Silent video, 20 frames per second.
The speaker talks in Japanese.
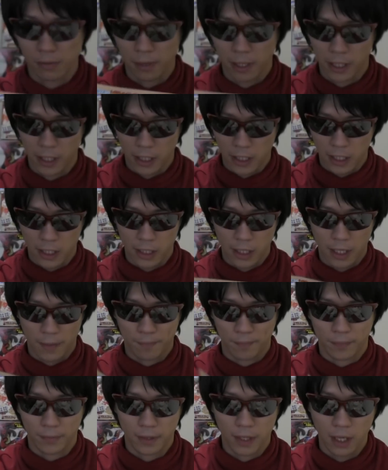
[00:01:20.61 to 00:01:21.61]
日までに
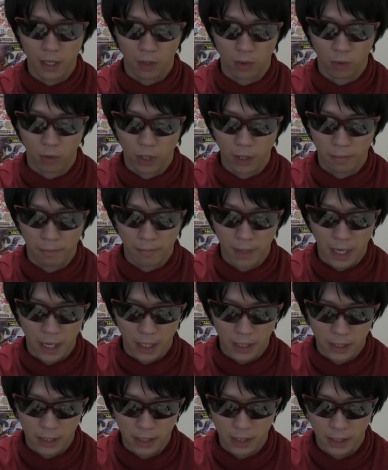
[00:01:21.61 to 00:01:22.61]
なっており
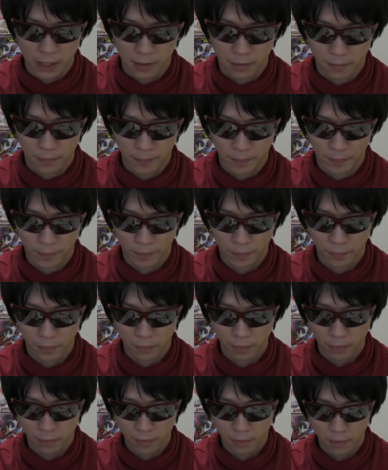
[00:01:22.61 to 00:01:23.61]
ます
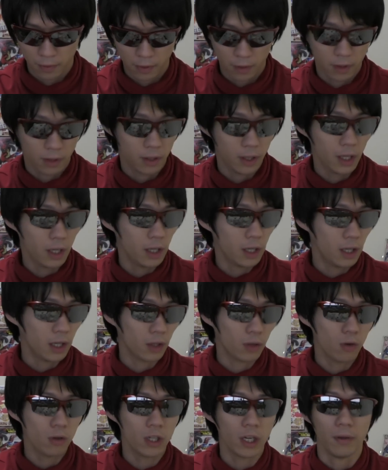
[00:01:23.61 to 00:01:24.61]
で、
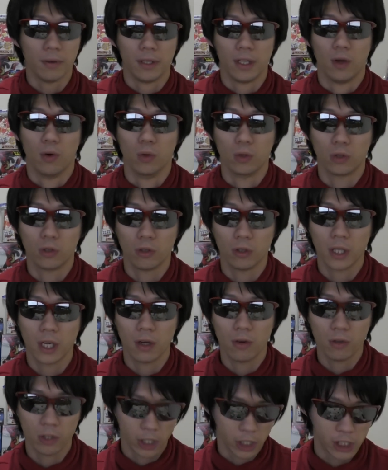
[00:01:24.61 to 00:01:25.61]
え今回はね大
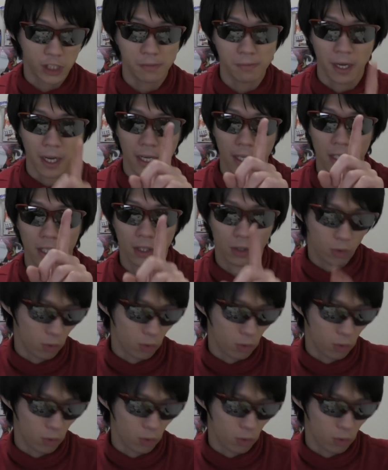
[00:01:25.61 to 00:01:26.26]
人を1枚